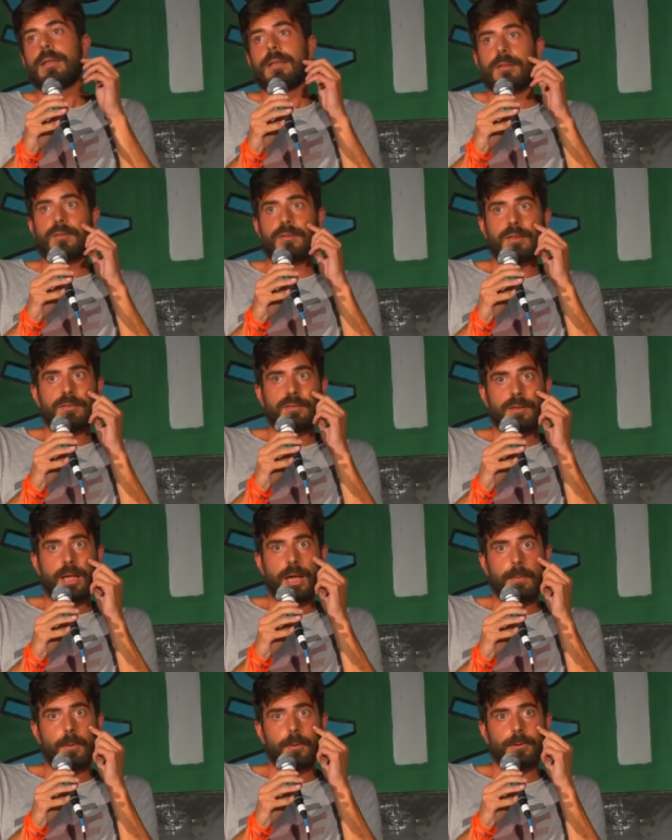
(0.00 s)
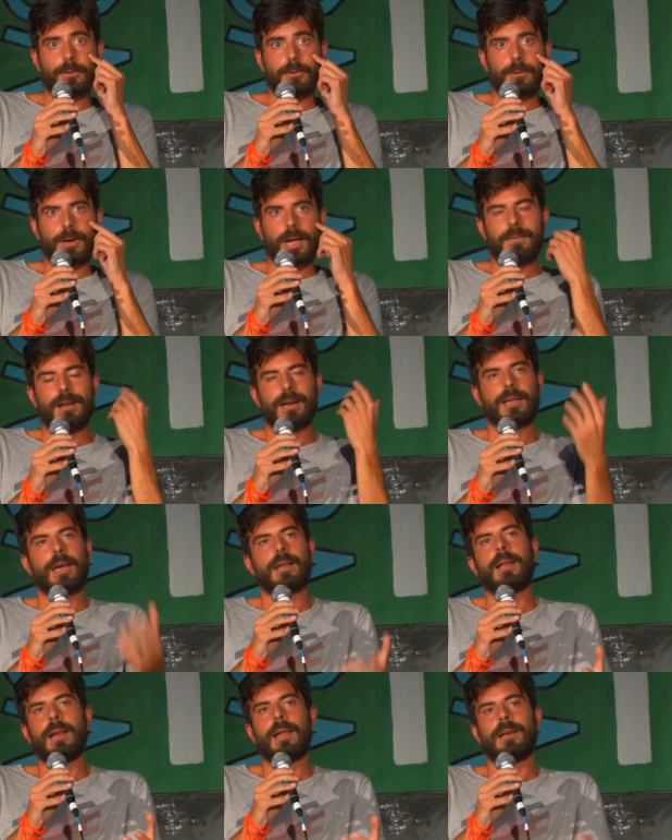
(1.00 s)
si sia molto
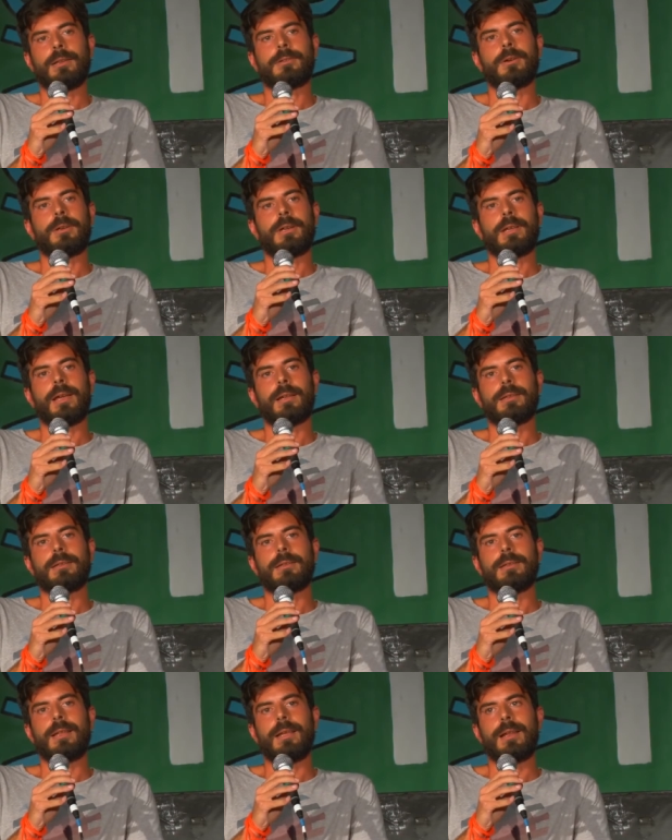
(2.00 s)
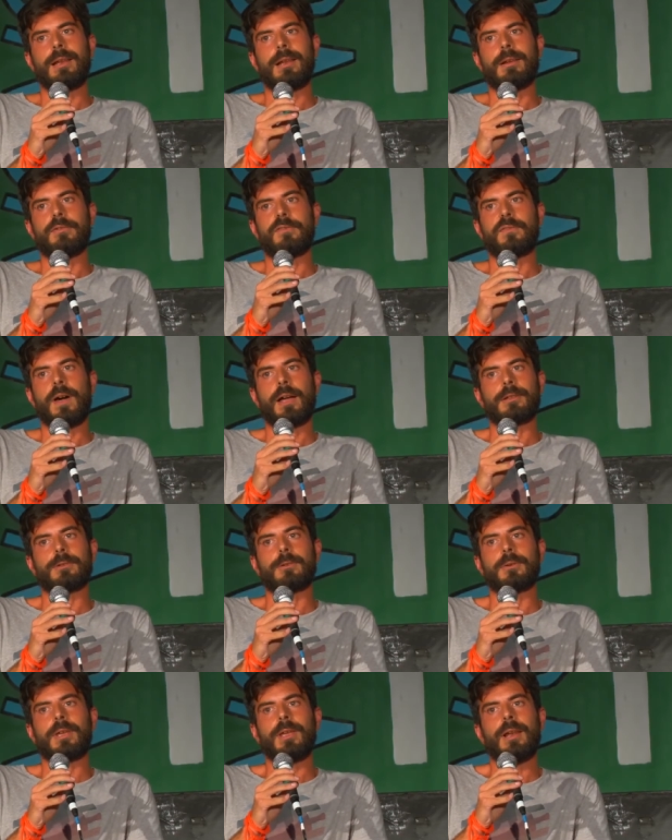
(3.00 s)
cavalcata la retorica del
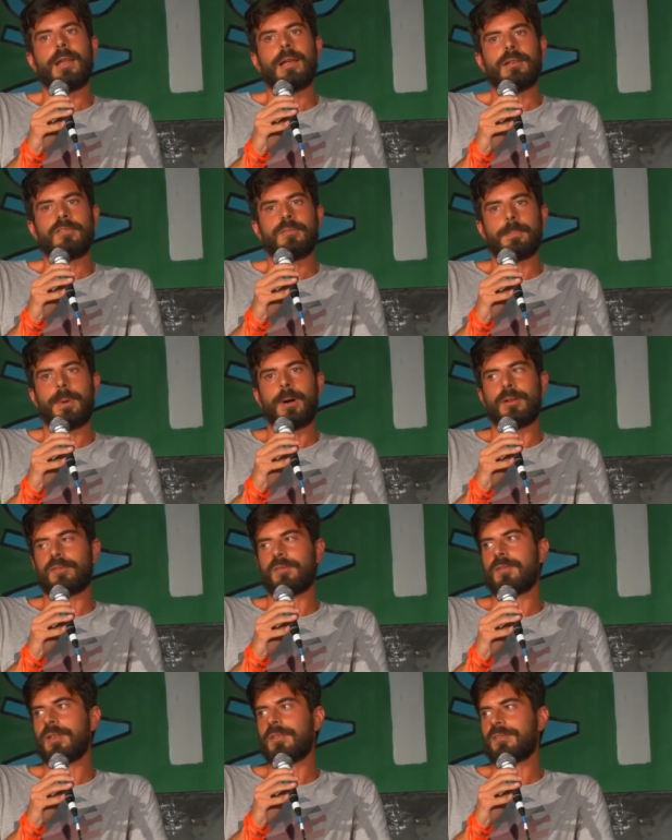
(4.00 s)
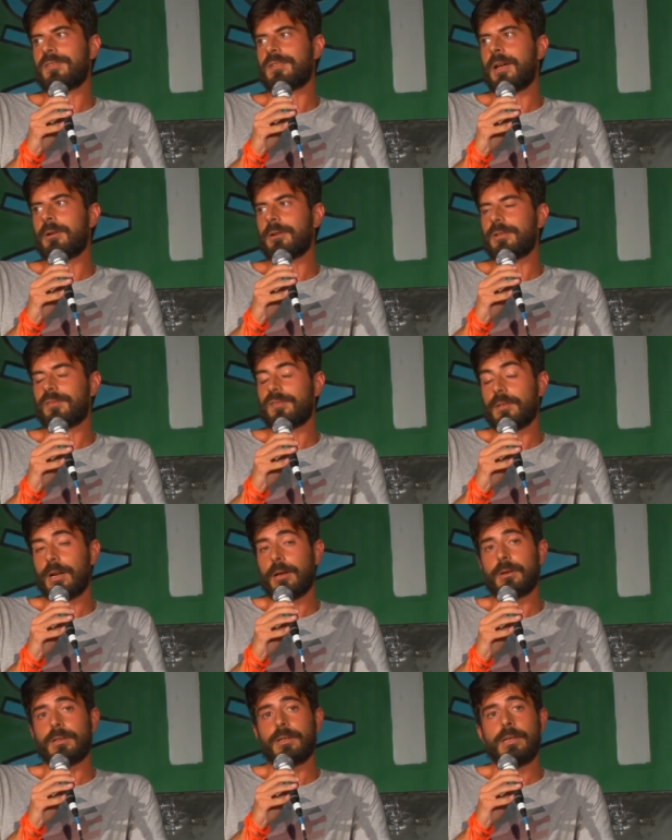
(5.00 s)
fatto che la risposta
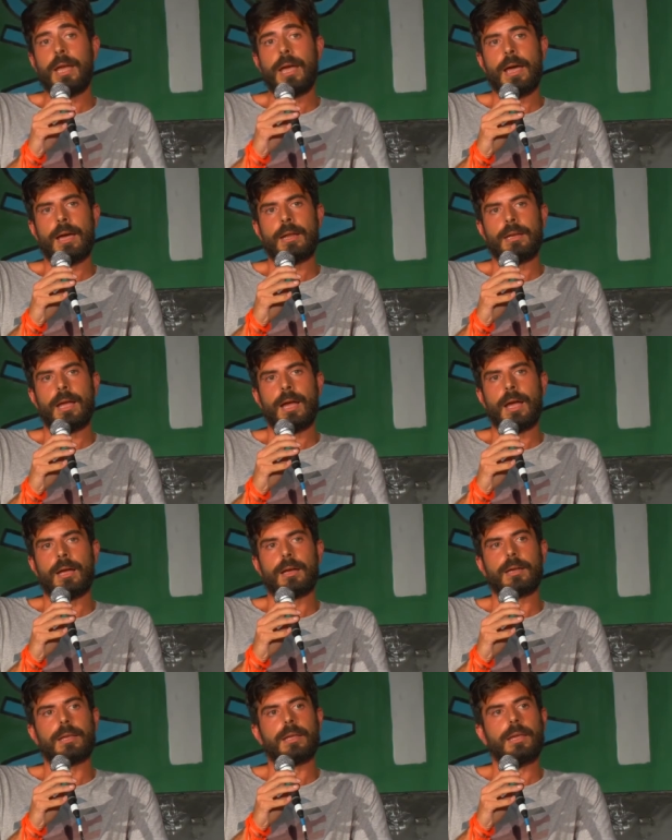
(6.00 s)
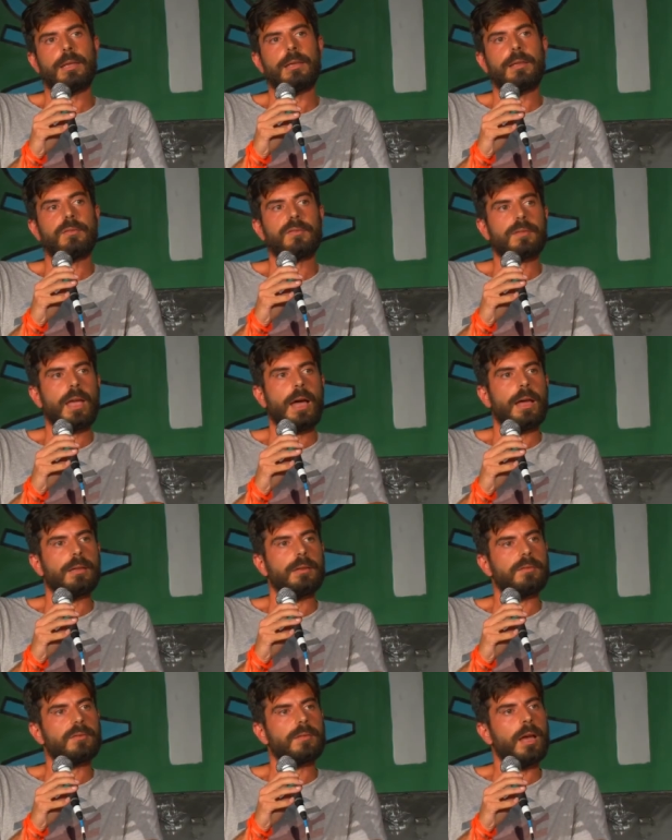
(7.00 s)
straordinaria che gli
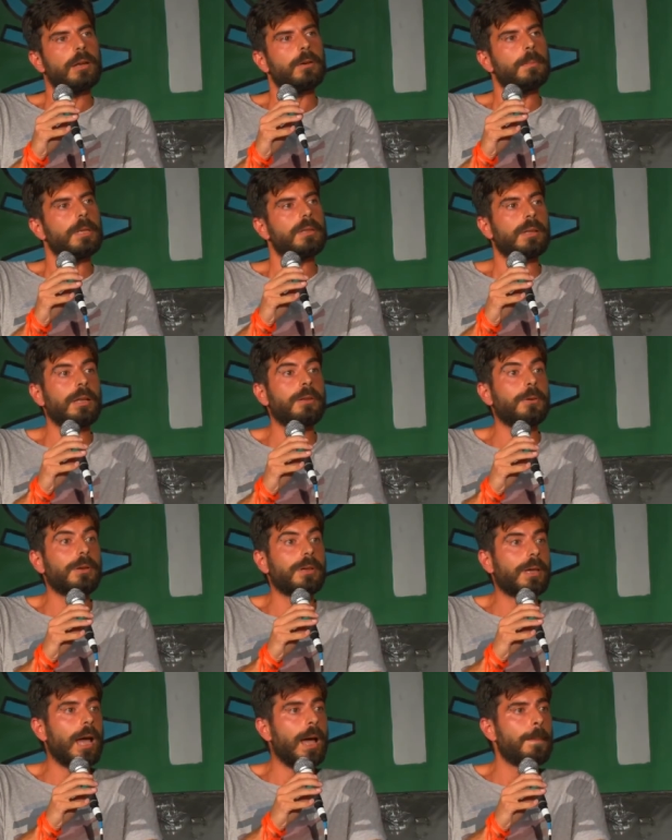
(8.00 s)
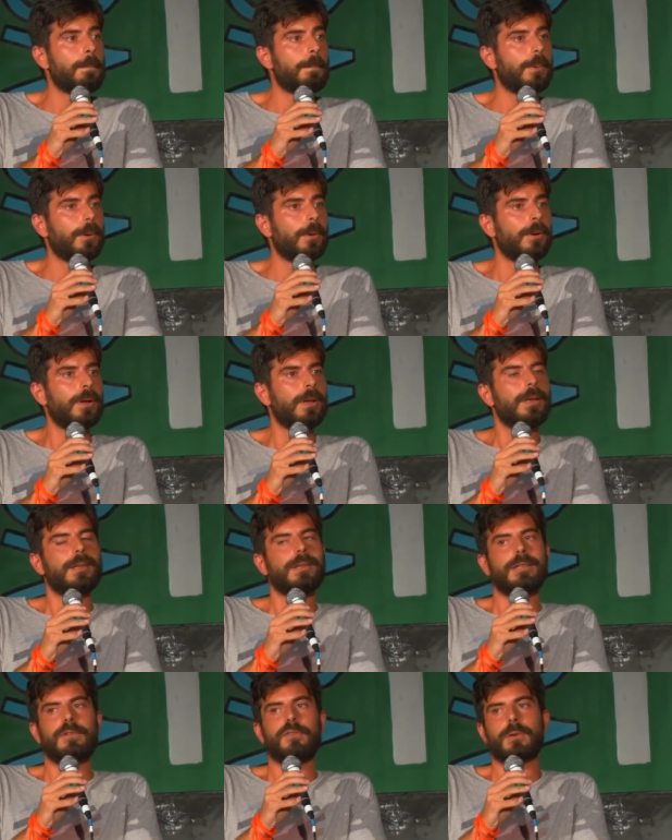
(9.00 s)
stati stanno mettendo in campo
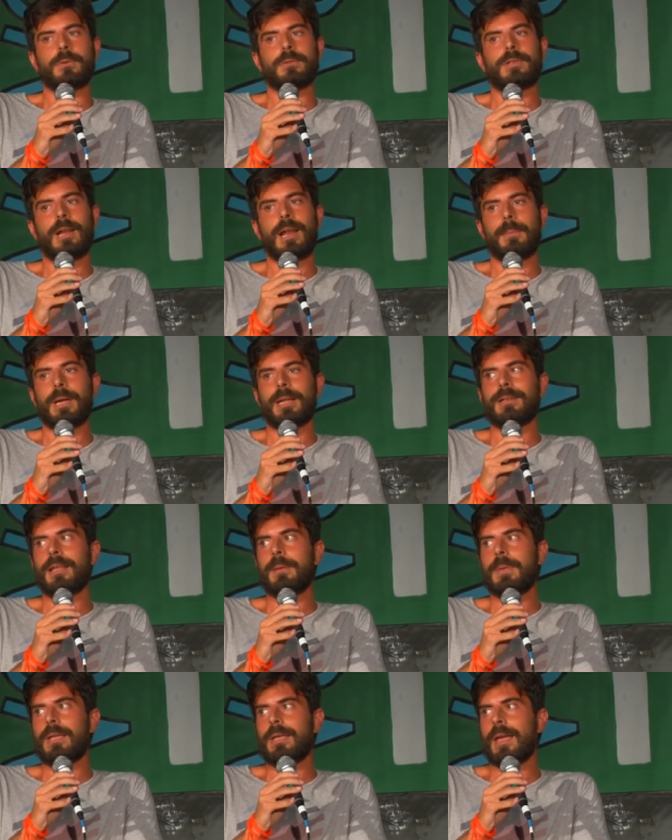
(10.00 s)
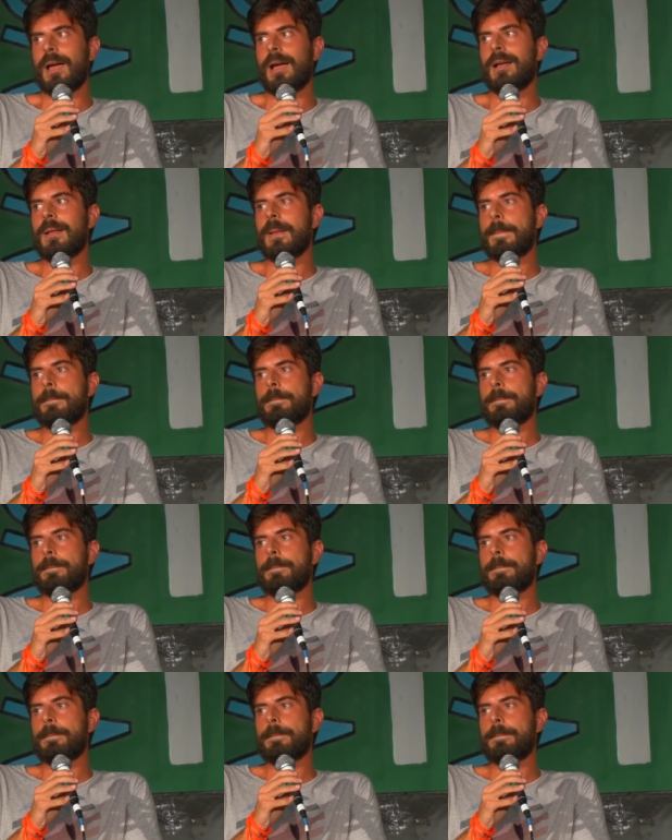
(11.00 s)
di fronte alla pandemia